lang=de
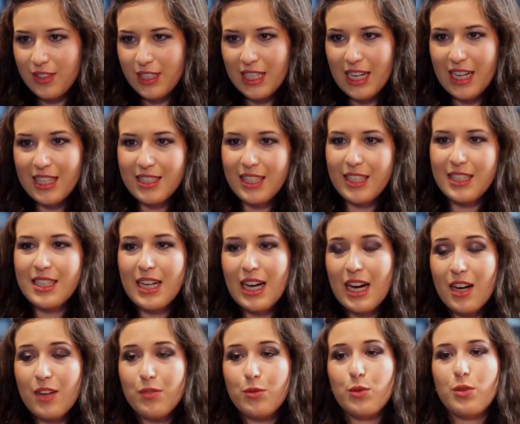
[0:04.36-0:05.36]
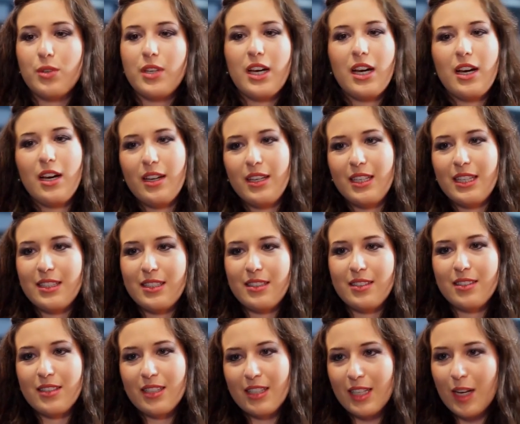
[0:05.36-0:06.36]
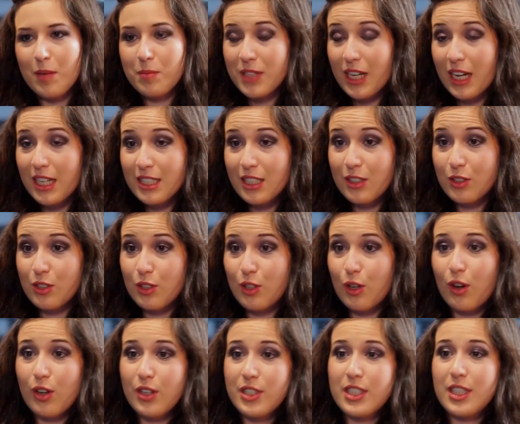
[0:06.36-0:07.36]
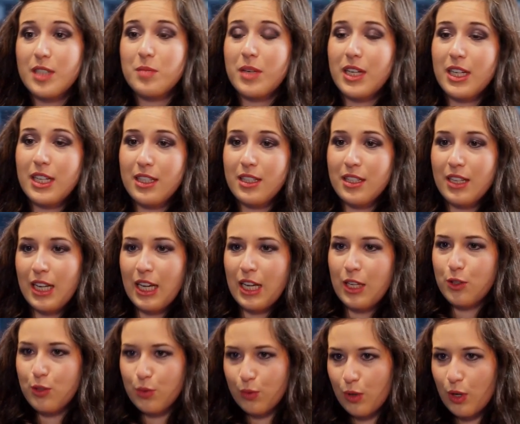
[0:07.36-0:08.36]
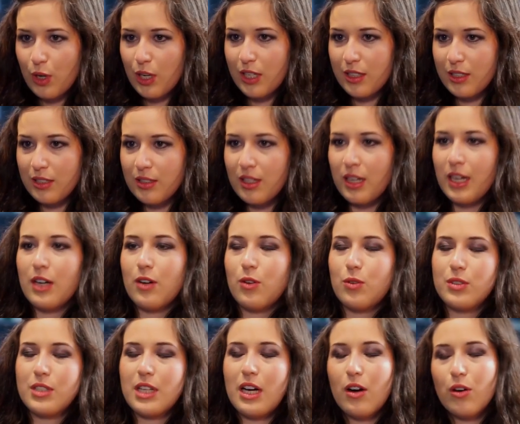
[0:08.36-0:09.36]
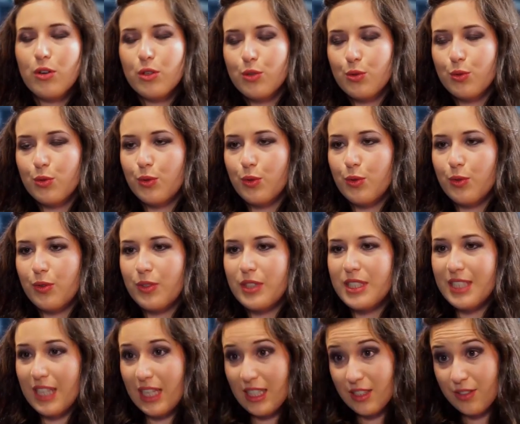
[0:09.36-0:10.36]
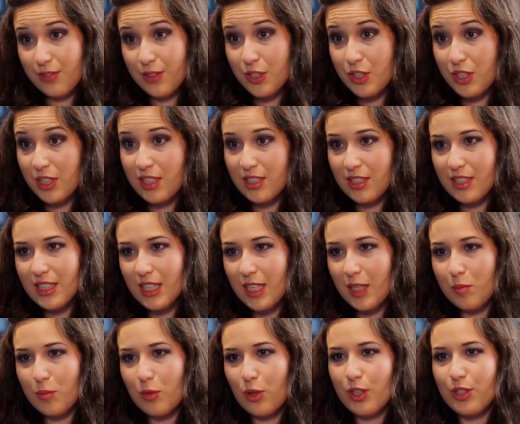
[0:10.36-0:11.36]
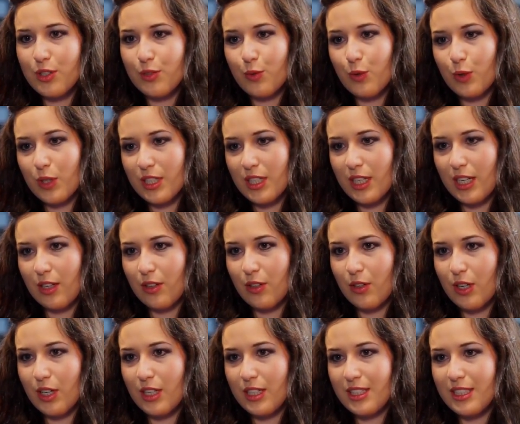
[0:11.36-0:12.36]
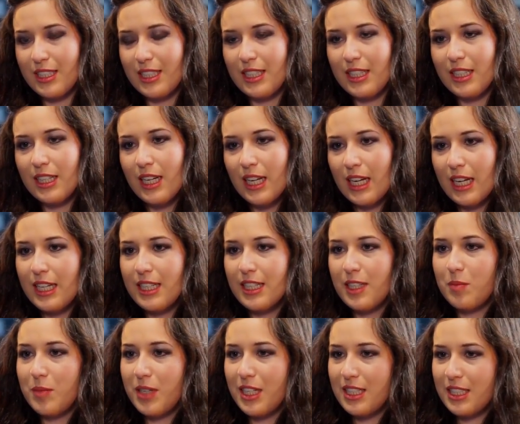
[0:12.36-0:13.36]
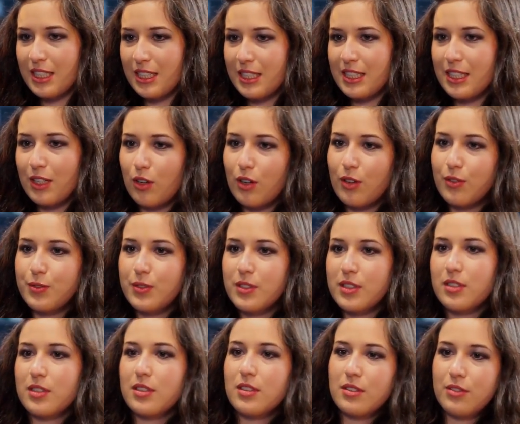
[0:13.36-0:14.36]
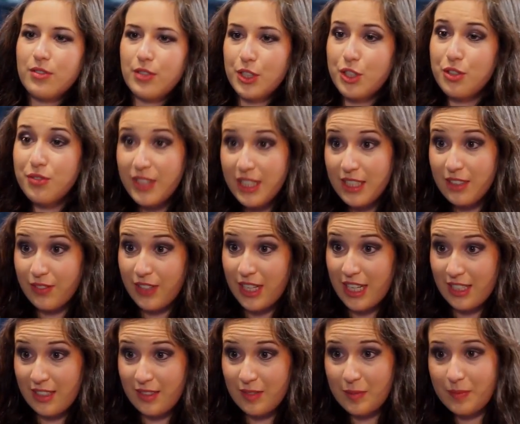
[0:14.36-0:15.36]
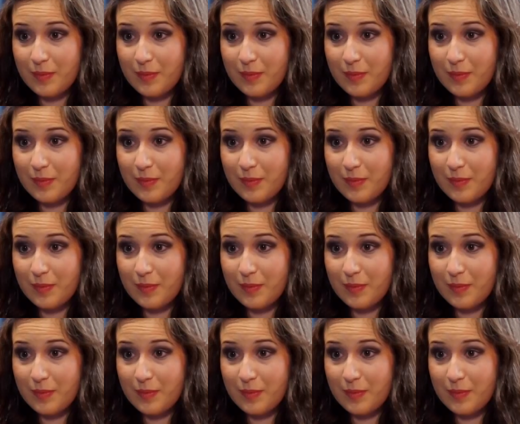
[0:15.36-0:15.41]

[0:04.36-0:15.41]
wie die AZK, wo ja jetzt knapp 3000 Leute immerhin zuhören und auch zu sechs verschiedenen Themen heute Vorträge hören, die in den Medien sehr oft verschwiegen werden?